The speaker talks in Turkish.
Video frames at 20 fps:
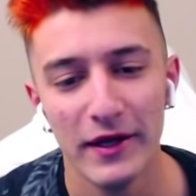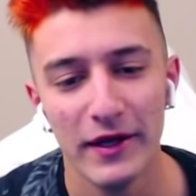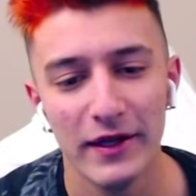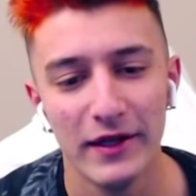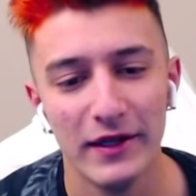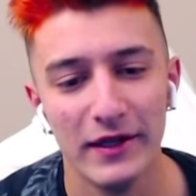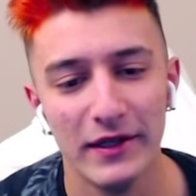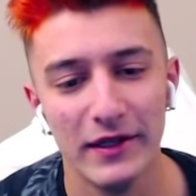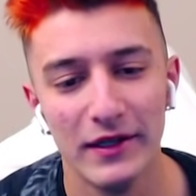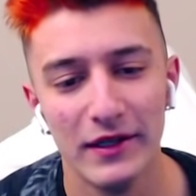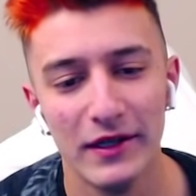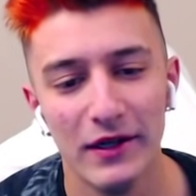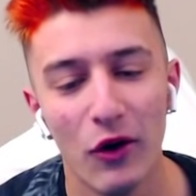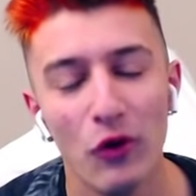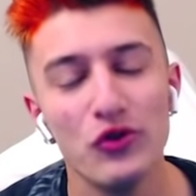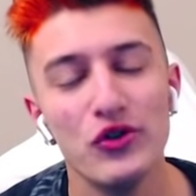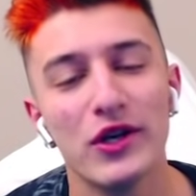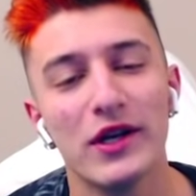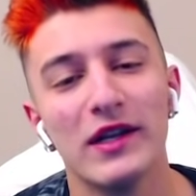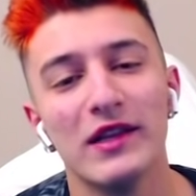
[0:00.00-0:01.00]
Ee,
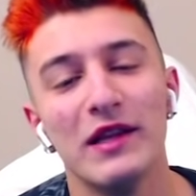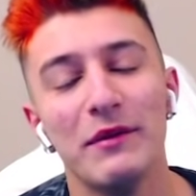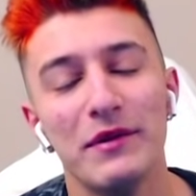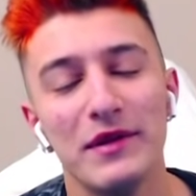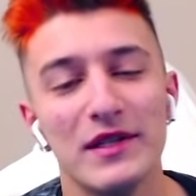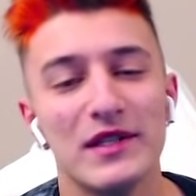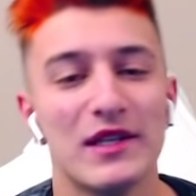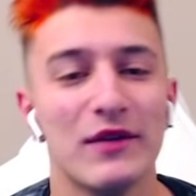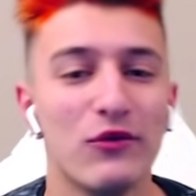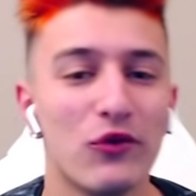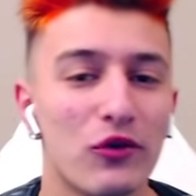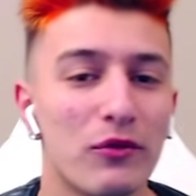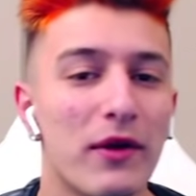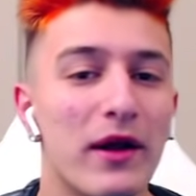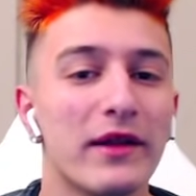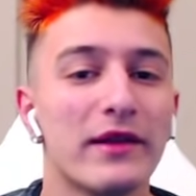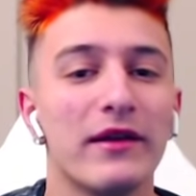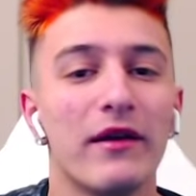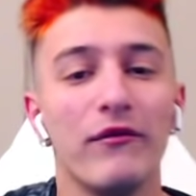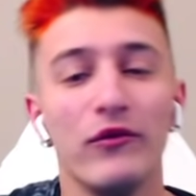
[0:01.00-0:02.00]
hoşçakalın hepinizi seviyorum.
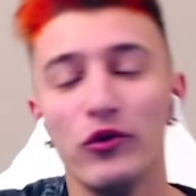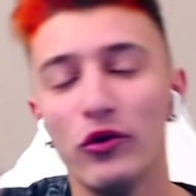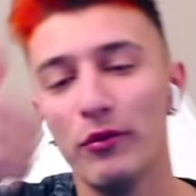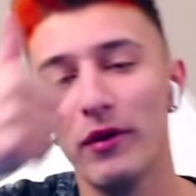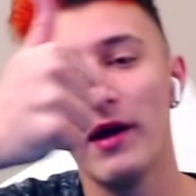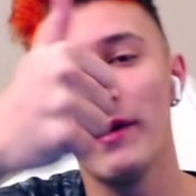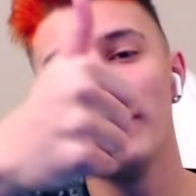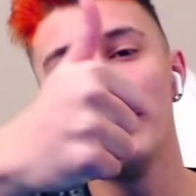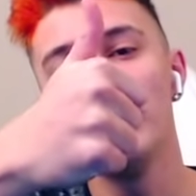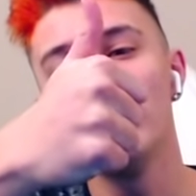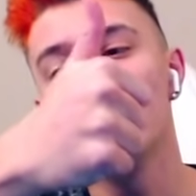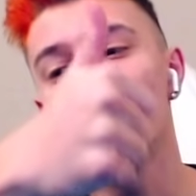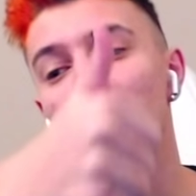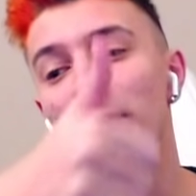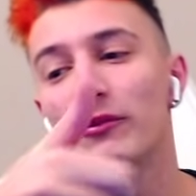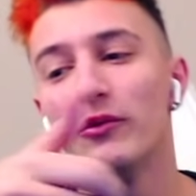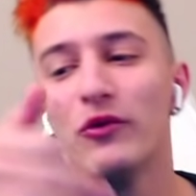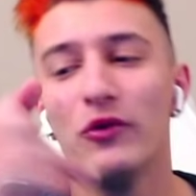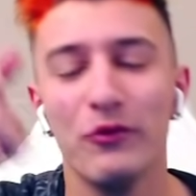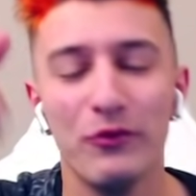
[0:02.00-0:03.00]
Alttan videoyu beğenmeyi lütfen
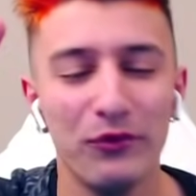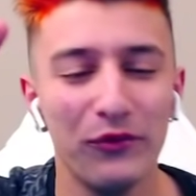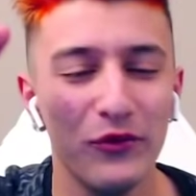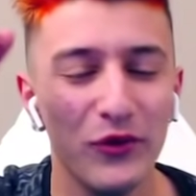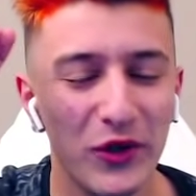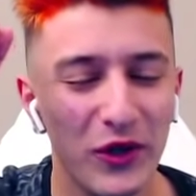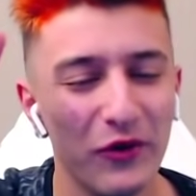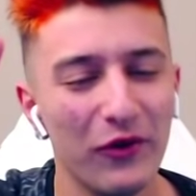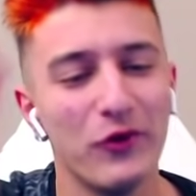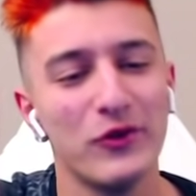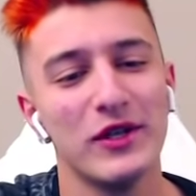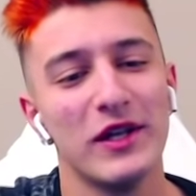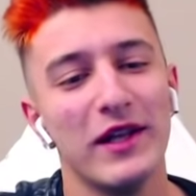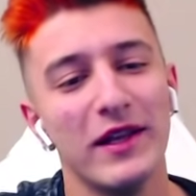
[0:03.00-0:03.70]
bu, bu video özel en